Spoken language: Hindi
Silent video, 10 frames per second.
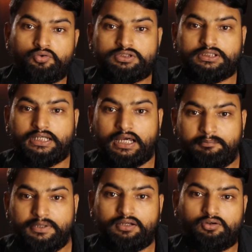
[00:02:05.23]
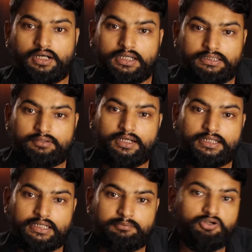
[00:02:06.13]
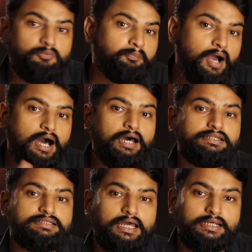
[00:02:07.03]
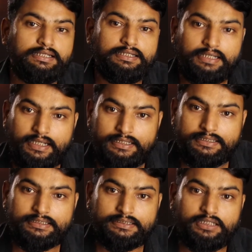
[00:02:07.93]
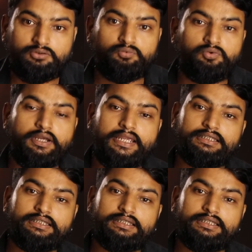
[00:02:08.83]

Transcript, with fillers: उस गर्मी को अंदर वाली गर्मी को बाहर जाने नहीं देता है तो वो